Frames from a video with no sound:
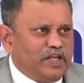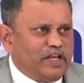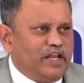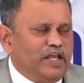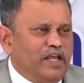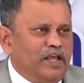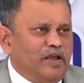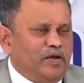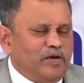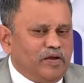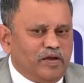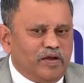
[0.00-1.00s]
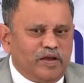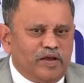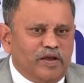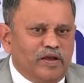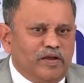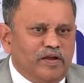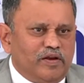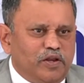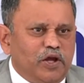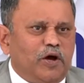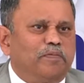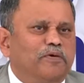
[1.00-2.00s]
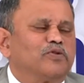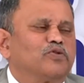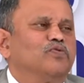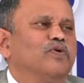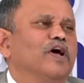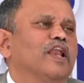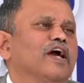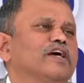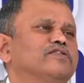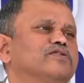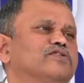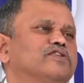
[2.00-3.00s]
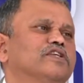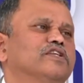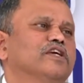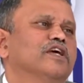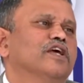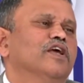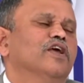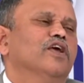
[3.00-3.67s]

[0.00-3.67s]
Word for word: దీన్ని టీ కప్పులో తుఫాన్లాగా సృష్టించి